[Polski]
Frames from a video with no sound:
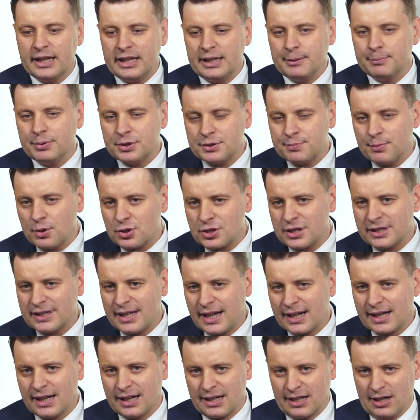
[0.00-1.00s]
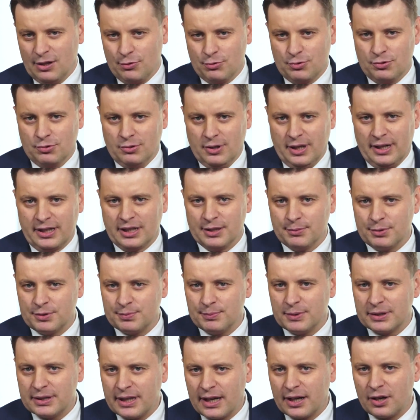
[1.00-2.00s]
I być może taka klauzula,
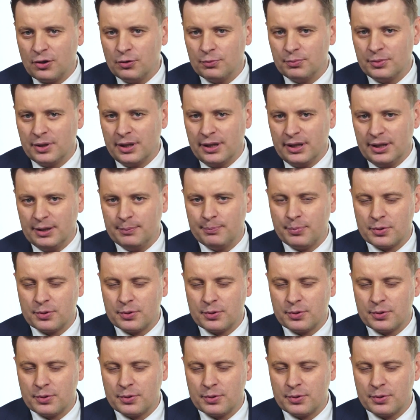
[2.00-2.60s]
gdybyśmy taką mieli,